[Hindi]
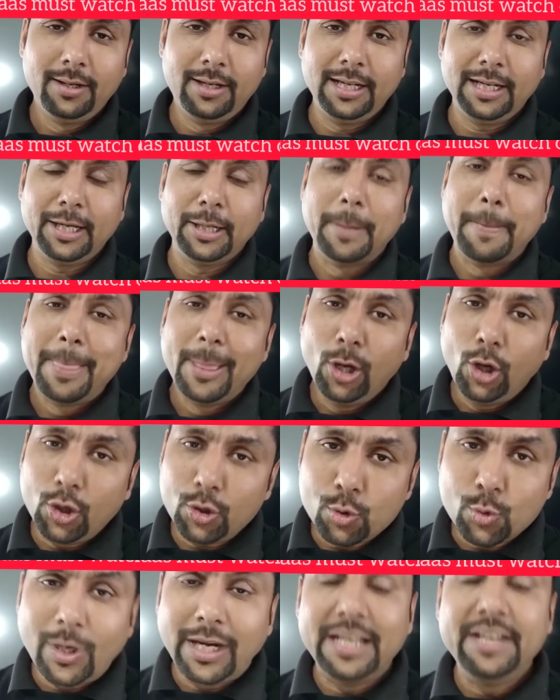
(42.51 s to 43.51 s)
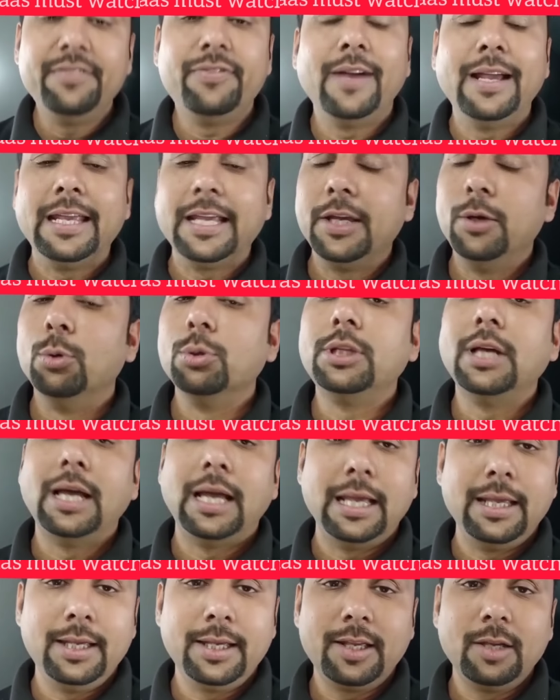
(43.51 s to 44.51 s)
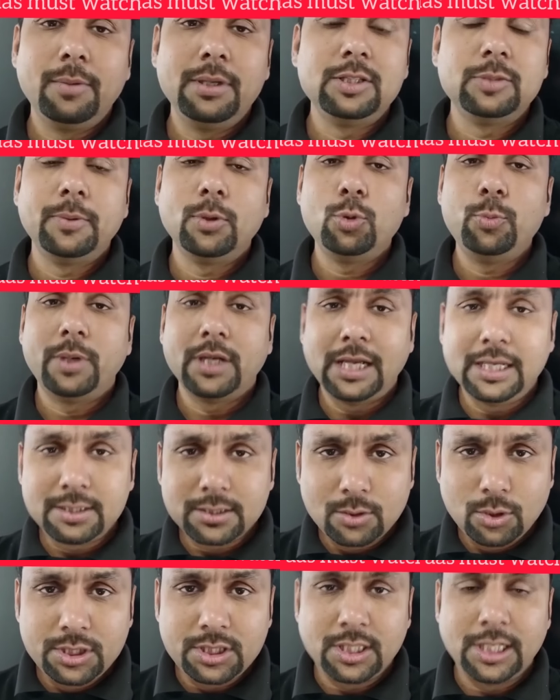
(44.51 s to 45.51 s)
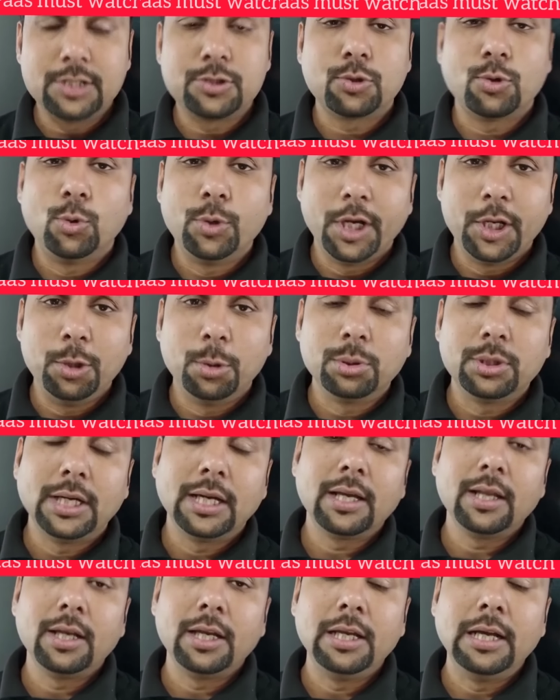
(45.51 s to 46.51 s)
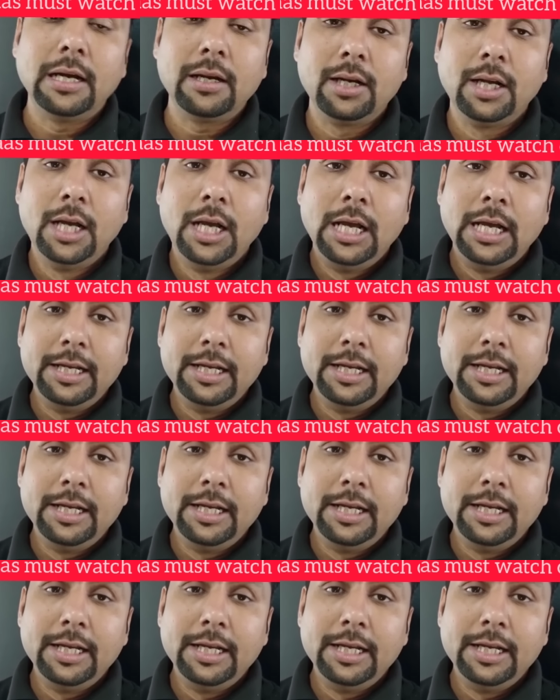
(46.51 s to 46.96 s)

ठीक है और क्वालिफाइंग होता है ये केवल इसमें कोई बड़ा इसको इतना स्कोर नहीं होता कि नहीं यार